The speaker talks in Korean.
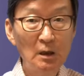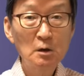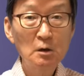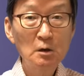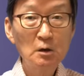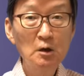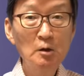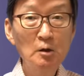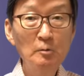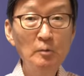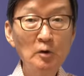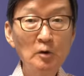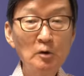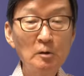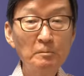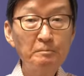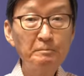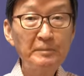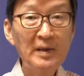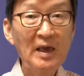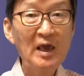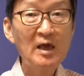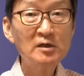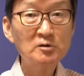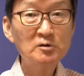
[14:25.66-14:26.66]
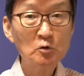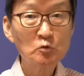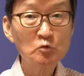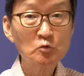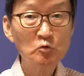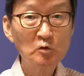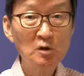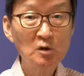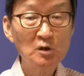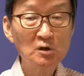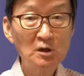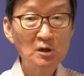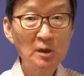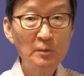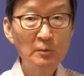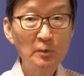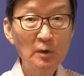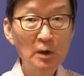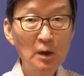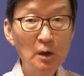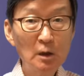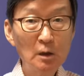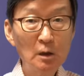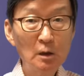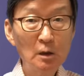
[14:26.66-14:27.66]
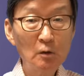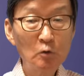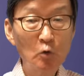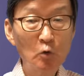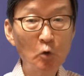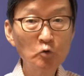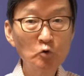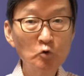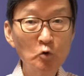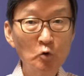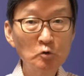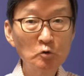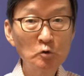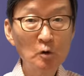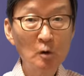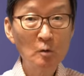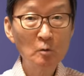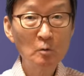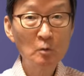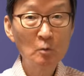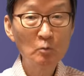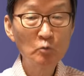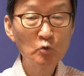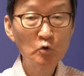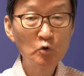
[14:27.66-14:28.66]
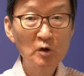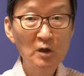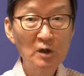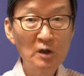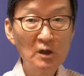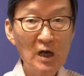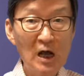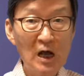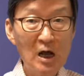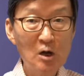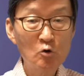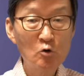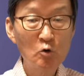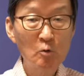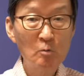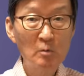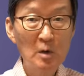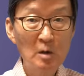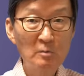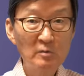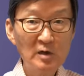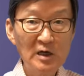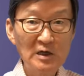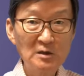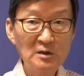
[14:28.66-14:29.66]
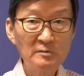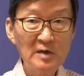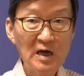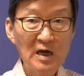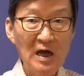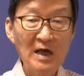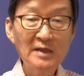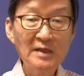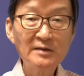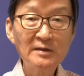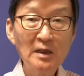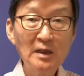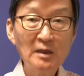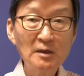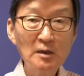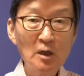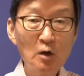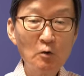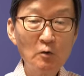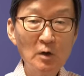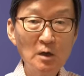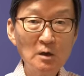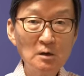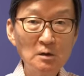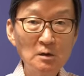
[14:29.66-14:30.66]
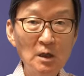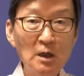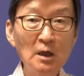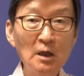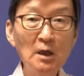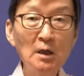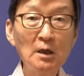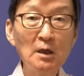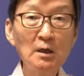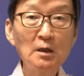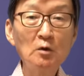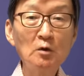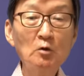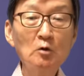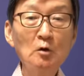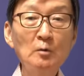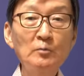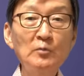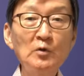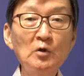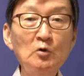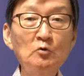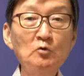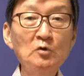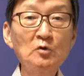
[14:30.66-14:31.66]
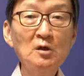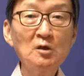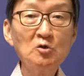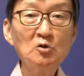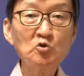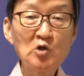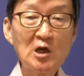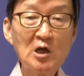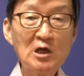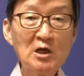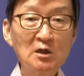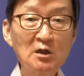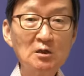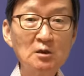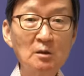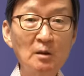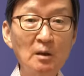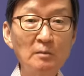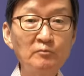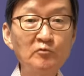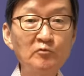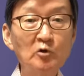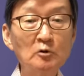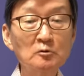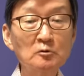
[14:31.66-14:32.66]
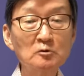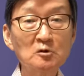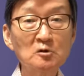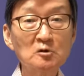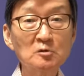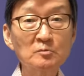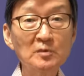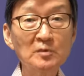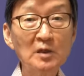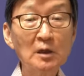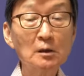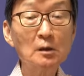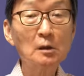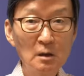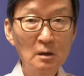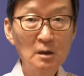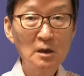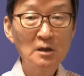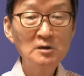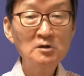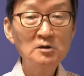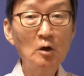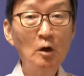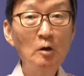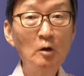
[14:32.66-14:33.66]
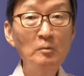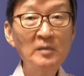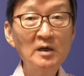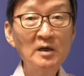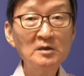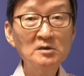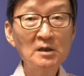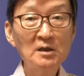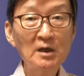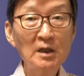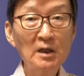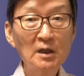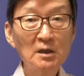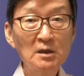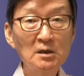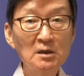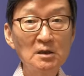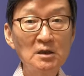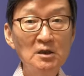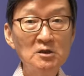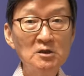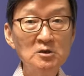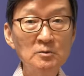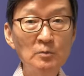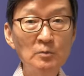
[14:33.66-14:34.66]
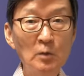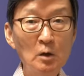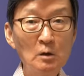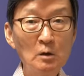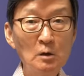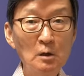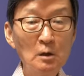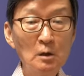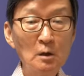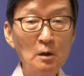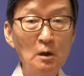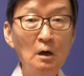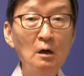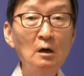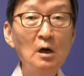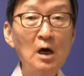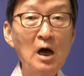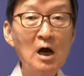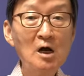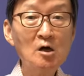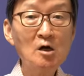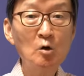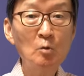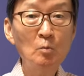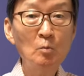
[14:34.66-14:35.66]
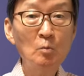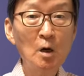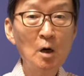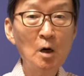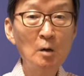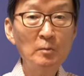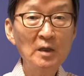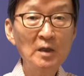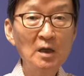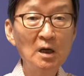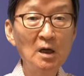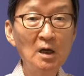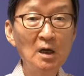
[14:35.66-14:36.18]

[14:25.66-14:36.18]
일본은 패전국이기 때문에 공격용 무기나 항공모함을 가지면 안 된다고 했는데 이걸 미국이 차이나 때문에 풀어줬습니다. 그래서 얼마 전에 이즈모크 경 항공모함이